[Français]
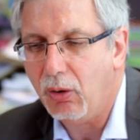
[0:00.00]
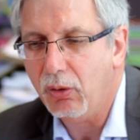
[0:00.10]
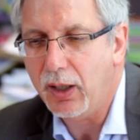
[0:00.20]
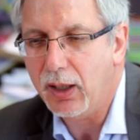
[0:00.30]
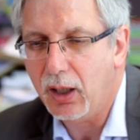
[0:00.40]

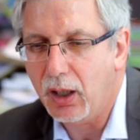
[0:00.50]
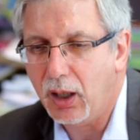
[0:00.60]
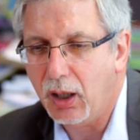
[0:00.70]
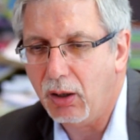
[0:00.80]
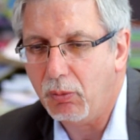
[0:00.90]
on
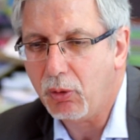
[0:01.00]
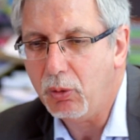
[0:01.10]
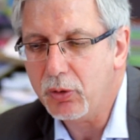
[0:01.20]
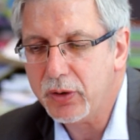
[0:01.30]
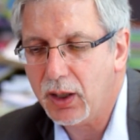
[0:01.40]
a
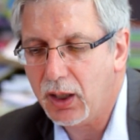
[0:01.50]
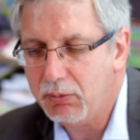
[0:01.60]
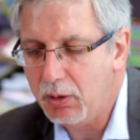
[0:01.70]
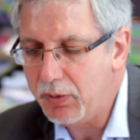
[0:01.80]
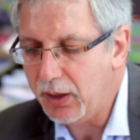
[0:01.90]
proposé à
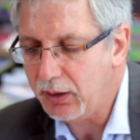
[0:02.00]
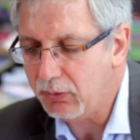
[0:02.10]
l'abbé Pierre